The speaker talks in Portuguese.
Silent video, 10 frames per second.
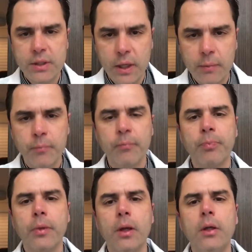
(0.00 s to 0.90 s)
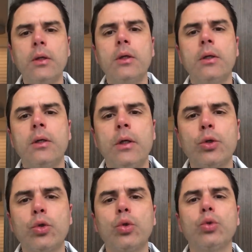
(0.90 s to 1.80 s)
está?
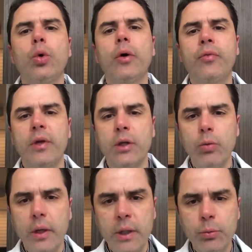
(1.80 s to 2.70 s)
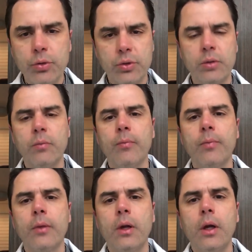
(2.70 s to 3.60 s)
Eu sou o Dr. Fernando Lemos,
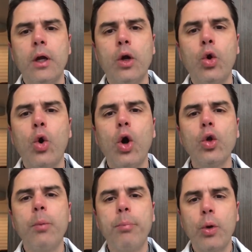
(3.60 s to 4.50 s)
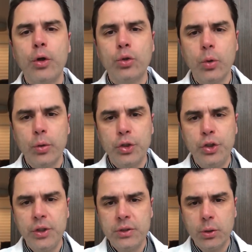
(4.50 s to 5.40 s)

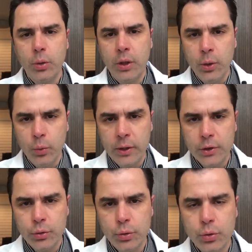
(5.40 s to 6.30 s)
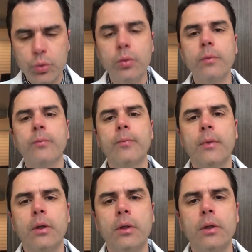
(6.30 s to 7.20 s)
coloproctologista do Rio Grande do Sul,
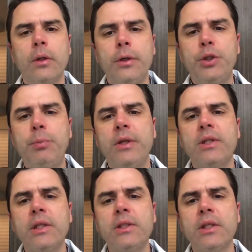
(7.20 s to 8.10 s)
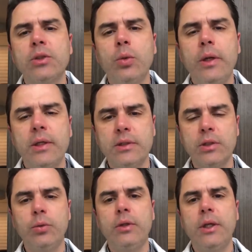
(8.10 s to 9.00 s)
especialista das
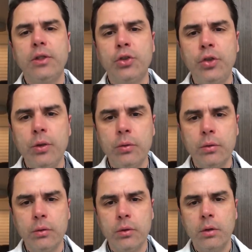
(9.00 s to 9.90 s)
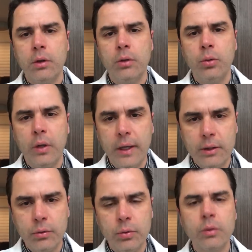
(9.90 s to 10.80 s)
doenças do intestino, do
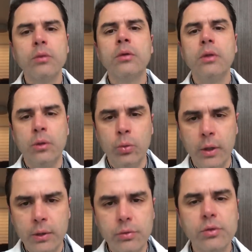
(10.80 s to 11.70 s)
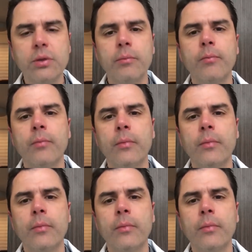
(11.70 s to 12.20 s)
reto e do ânus.